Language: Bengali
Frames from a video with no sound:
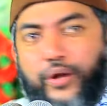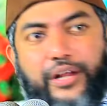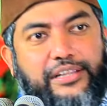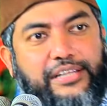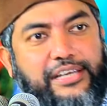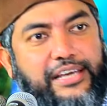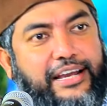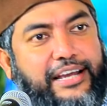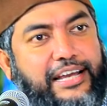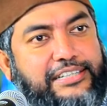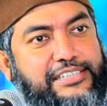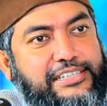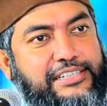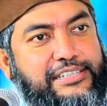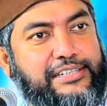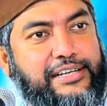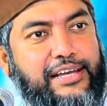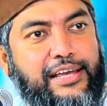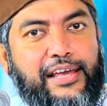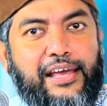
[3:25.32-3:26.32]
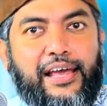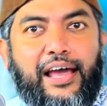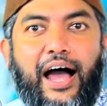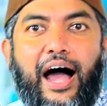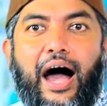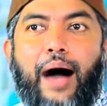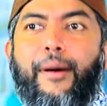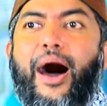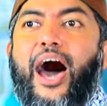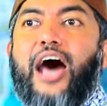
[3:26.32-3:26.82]
করে দিয়ে গেছি
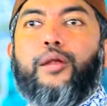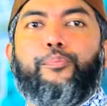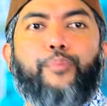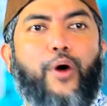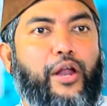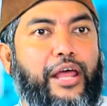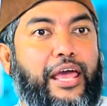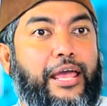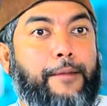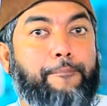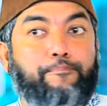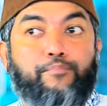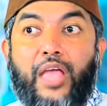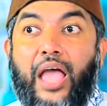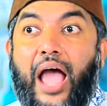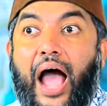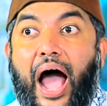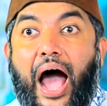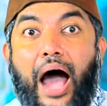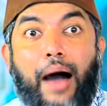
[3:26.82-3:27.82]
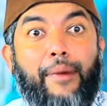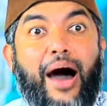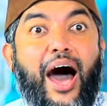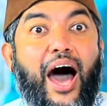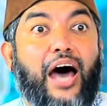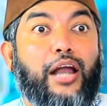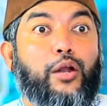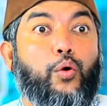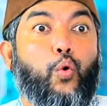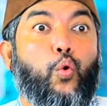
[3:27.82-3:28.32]
আমার পরে
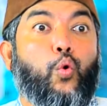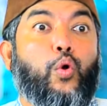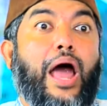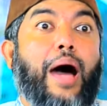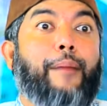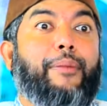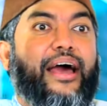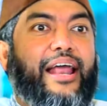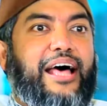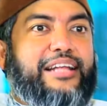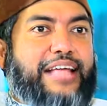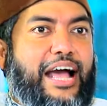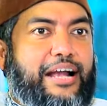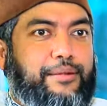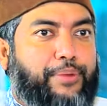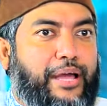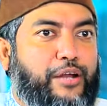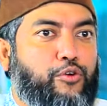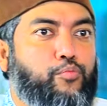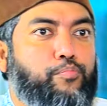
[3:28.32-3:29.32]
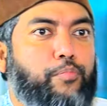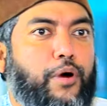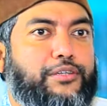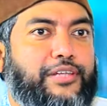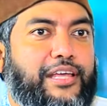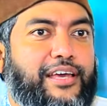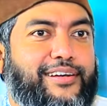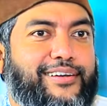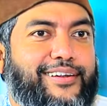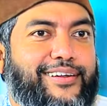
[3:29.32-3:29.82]
আমার উলামারা থাকবেন
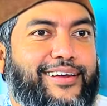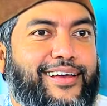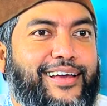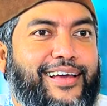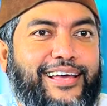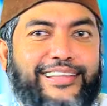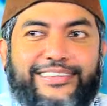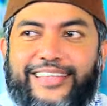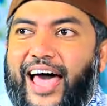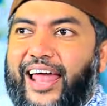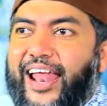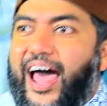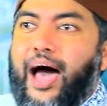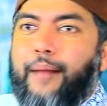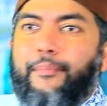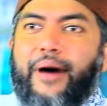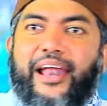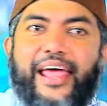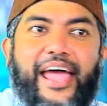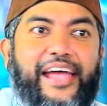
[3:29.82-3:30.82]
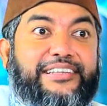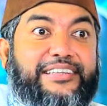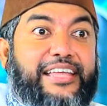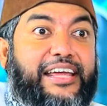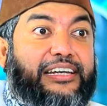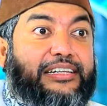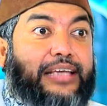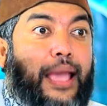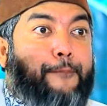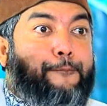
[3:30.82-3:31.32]
উন্মতের তারা আমার এই
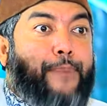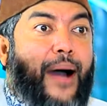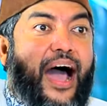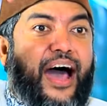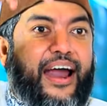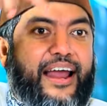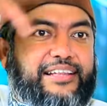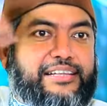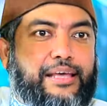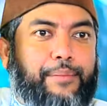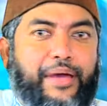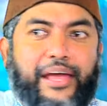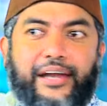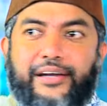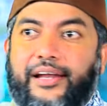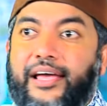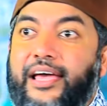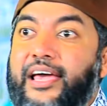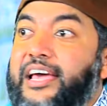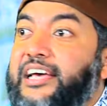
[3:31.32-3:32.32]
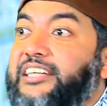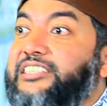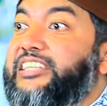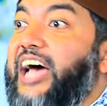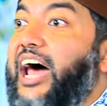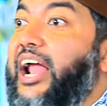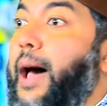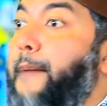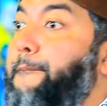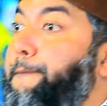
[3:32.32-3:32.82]
দিনকে পাহারা দেবেন
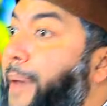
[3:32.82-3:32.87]
যারা